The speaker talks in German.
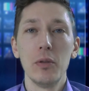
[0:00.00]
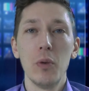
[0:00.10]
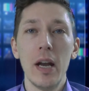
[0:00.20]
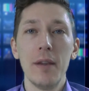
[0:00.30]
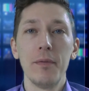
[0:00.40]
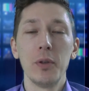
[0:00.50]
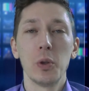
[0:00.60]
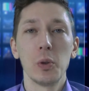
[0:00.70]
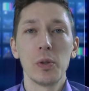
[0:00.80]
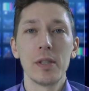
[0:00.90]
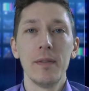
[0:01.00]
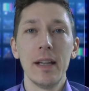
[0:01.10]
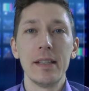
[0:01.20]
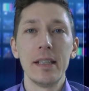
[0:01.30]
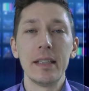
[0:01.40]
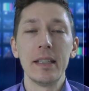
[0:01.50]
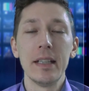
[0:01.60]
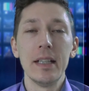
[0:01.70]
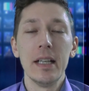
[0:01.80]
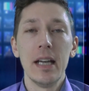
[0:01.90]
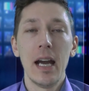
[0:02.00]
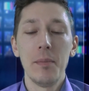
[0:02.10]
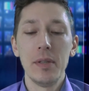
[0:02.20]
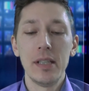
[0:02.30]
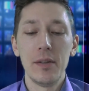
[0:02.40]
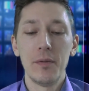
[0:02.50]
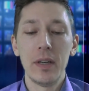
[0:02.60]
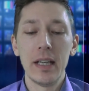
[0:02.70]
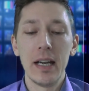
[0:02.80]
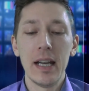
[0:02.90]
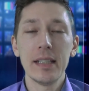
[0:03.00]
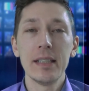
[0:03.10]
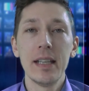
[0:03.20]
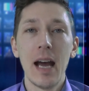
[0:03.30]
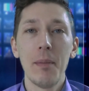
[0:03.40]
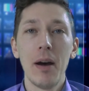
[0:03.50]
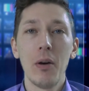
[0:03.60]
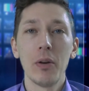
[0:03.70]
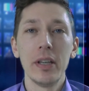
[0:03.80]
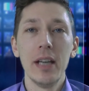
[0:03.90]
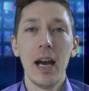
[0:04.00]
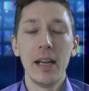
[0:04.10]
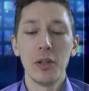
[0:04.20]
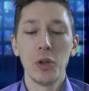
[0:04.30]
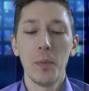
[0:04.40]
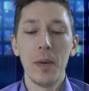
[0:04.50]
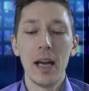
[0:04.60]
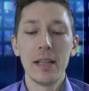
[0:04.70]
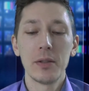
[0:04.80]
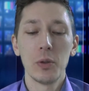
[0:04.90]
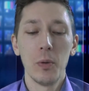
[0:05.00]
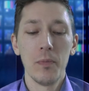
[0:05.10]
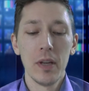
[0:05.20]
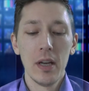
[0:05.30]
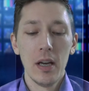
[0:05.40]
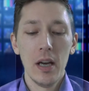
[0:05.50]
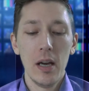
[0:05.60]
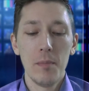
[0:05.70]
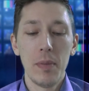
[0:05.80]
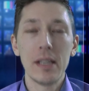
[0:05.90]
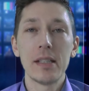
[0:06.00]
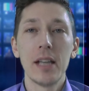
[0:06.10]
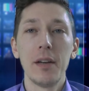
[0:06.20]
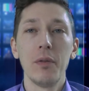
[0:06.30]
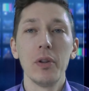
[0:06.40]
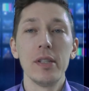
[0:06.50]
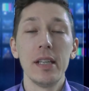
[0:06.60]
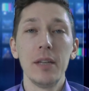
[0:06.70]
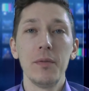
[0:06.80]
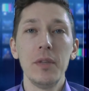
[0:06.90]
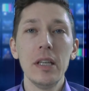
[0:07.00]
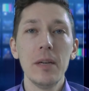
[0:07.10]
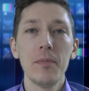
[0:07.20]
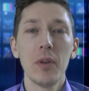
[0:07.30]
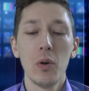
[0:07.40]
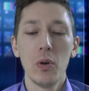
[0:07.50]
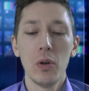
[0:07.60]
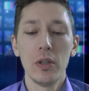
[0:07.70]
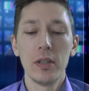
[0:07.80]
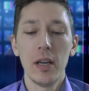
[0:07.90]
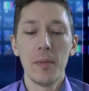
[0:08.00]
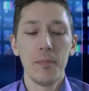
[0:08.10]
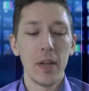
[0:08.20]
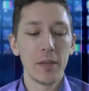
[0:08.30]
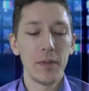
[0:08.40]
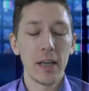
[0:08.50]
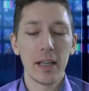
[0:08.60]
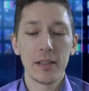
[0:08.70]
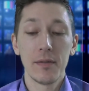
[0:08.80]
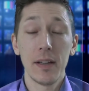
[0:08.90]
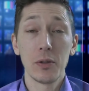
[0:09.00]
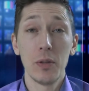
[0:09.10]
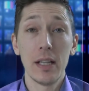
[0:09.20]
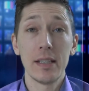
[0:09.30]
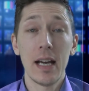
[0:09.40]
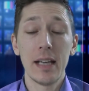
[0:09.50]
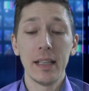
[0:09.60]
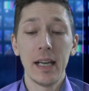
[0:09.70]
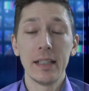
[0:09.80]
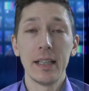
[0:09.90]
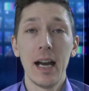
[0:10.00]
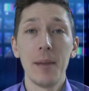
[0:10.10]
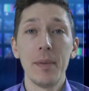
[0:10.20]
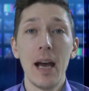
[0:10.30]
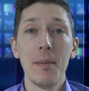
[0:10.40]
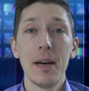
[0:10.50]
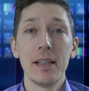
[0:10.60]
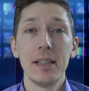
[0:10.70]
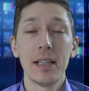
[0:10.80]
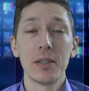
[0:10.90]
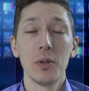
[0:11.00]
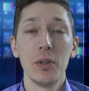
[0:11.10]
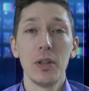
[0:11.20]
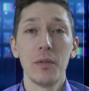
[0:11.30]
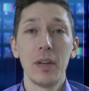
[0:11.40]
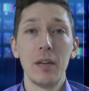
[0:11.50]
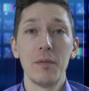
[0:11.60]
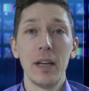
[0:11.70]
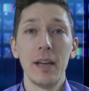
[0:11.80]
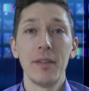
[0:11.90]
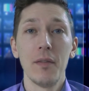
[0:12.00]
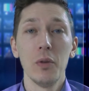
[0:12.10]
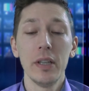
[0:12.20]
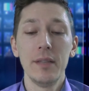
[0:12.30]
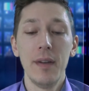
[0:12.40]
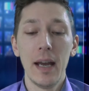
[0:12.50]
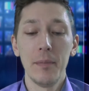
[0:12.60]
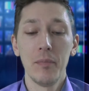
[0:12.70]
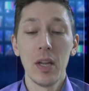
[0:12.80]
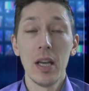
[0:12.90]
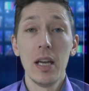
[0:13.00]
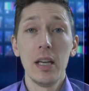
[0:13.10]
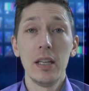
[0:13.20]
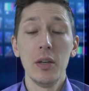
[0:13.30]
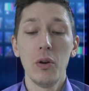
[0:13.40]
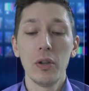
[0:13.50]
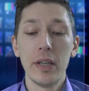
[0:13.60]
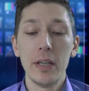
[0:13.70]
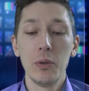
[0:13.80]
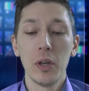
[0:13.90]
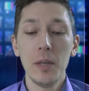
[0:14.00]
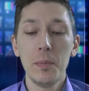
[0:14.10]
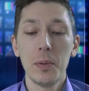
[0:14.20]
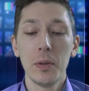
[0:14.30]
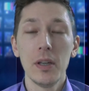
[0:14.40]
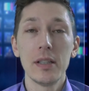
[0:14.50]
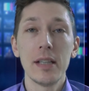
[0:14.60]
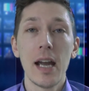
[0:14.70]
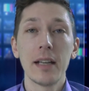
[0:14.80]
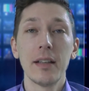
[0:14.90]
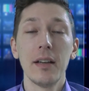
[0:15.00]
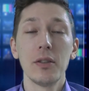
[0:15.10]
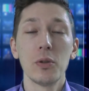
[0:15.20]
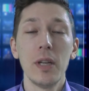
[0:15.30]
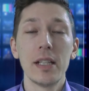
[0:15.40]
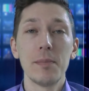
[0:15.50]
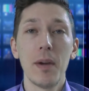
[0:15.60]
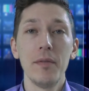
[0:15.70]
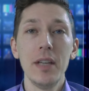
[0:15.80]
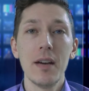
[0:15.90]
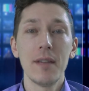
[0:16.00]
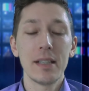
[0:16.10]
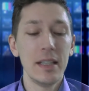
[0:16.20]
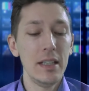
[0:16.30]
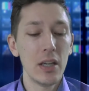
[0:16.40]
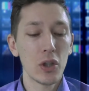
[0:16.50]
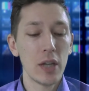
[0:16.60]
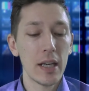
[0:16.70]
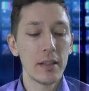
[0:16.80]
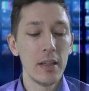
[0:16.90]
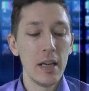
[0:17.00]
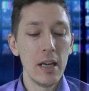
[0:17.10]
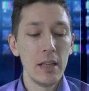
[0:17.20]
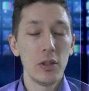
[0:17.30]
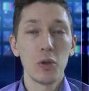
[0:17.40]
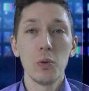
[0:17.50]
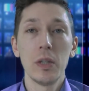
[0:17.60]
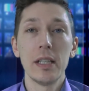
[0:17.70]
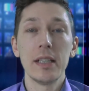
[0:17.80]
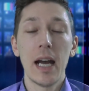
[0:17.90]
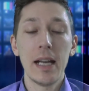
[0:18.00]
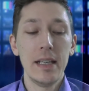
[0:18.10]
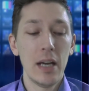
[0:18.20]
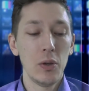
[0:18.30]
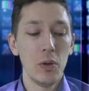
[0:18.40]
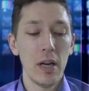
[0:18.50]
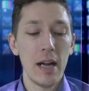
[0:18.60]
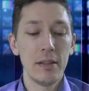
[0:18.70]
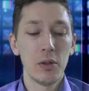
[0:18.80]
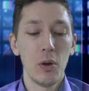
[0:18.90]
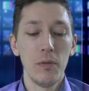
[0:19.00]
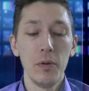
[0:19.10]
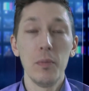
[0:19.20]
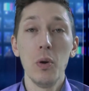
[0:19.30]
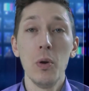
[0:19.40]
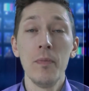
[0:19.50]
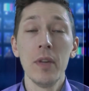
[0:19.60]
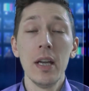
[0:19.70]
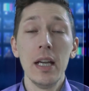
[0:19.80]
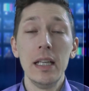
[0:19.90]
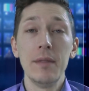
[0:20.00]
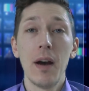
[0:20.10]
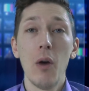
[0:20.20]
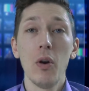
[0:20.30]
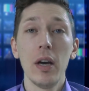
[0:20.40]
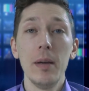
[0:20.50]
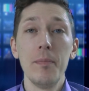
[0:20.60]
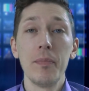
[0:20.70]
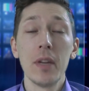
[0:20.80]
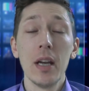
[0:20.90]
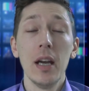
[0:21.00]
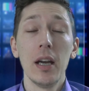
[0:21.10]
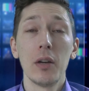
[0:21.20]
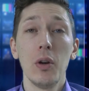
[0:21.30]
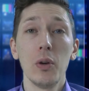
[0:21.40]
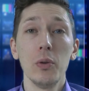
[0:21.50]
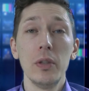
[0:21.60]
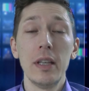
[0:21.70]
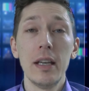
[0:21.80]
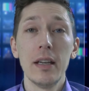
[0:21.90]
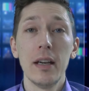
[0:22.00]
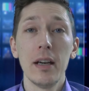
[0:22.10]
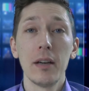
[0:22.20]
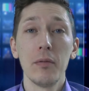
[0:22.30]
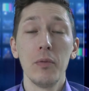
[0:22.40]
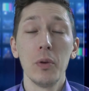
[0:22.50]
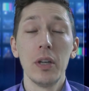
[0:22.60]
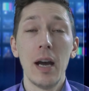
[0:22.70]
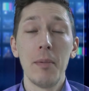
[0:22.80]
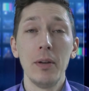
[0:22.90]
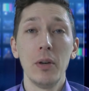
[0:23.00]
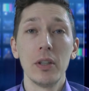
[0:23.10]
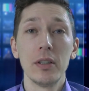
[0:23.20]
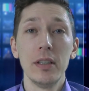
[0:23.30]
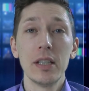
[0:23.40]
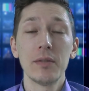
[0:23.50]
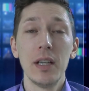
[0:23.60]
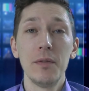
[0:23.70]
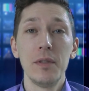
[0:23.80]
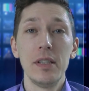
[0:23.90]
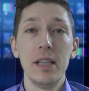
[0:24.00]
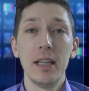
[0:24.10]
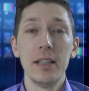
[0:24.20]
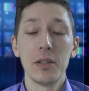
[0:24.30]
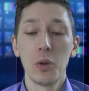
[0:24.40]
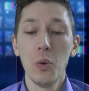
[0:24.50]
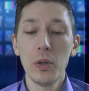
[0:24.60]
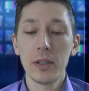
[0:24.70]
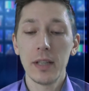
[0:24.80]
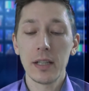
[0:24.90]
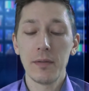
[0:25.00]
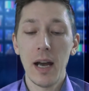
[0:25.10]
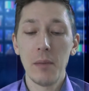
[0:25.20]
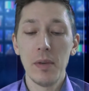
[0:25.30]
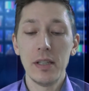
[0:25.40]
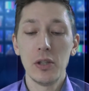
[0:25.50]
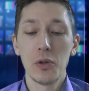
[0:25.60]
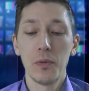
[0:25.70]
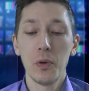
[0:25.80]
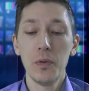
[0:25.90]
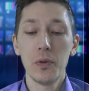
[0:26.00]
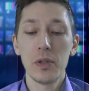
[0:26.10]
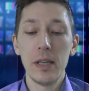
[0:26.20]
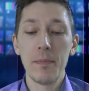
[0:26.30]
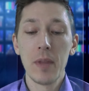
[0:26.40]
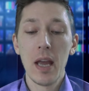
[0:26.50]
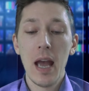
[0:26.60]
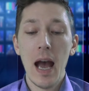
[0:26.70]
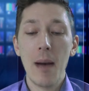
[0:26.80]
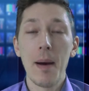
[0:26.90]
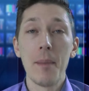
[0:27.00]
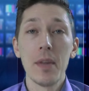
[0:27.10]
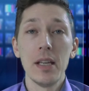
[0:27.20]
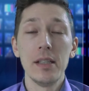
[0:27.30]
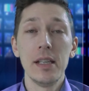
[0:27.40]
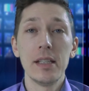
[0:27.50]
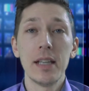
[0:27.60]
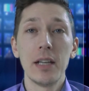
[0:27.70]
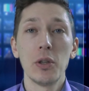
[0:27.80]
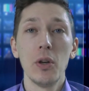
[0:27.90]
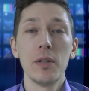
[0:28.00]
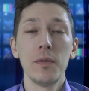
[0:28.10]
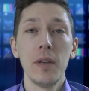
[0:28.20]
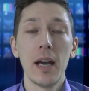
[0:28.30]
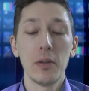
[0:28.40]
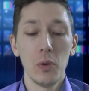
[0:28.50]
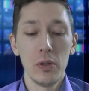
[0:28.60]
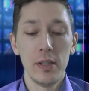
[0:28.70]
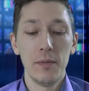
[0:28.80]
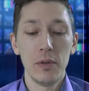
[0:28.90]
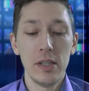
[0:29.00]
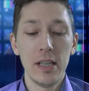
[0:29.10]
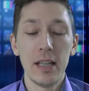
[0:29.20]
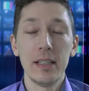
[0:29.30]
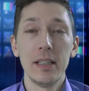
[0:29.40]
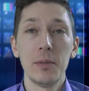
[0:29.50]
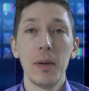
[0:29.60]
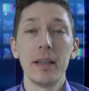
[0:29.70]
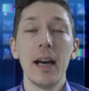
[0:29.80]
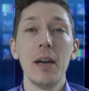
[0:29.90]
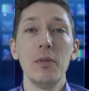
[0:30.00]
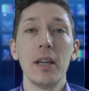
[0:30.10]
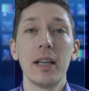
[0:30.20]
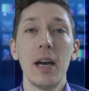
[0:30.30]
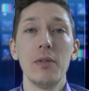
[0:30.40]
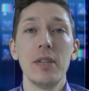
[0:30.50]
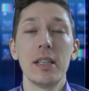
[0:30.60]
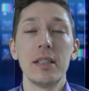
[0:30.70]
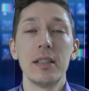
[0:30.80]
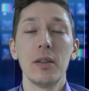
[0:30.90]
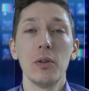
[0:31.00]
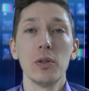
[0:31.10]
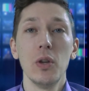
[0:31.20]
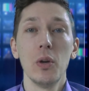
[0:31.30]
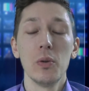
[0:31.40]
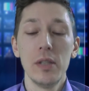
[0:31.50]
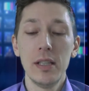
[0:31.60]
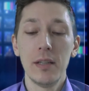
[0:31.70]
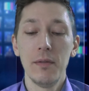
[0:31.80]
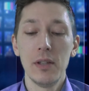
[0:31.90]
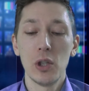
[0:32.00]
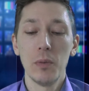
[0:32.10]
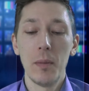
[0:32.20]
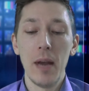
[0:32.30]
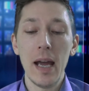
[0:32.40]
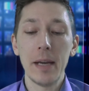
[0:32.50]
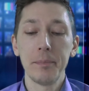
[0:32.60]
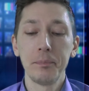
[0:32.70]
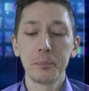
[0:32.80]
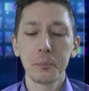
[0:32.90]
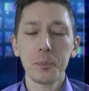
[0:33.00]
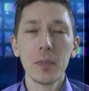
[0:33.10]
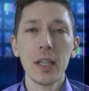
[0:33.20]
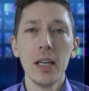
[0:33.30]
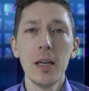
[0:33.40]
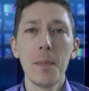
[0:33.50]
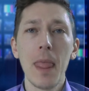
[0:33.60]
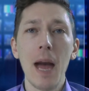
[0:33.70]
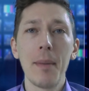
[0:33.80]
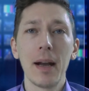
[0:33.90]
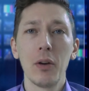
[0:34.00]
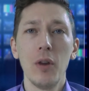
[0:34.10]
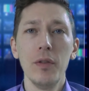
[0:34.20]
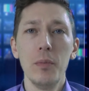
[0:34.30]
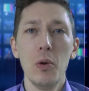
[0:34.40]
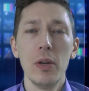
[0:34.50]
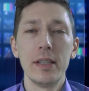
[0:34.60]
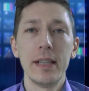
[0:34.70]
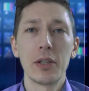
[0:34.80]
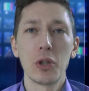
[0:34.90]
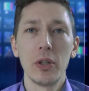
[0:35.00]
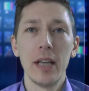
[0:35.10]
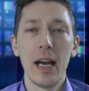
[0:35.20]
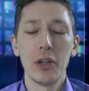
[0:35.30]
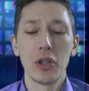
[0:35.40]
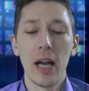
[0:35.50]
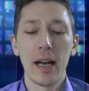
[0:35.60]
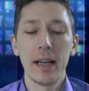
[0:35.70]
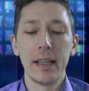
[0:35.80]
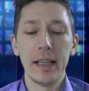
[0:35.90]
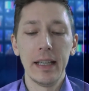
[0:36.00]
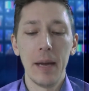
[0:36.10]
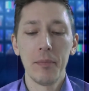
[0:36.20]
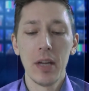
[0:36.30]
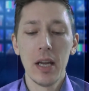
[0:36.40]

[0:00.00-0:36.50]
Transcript: de UL für Toto 20 ein bisschen federn lassen, aber auch hier eine Top-Leistung, ähm, Bestzeit von 10,4 und ähm, das Pferd hat zwar zuletzt harte Rennen gehabt, aber das sollte auf jeden Fall der Favorit werden. Hirondelle du Rip äh, zeigte zuletzt mal wieder, was in ihr steckt. Die Stute ist ein Jahr jünger als Grand Bleu, lief auch im äh, Cornelier, äh, wurde aber dort disqualifiziert. Disrot, das war ein bisschen zu früh für sie, aber sie ist ein tolles Pferd und sie wird sicherlich nicht bei 363.000 Euro Sieggewinnsumme bleiben. Ähm, aber Granville Bleu ist jetzt schon hier ein starker Gegner.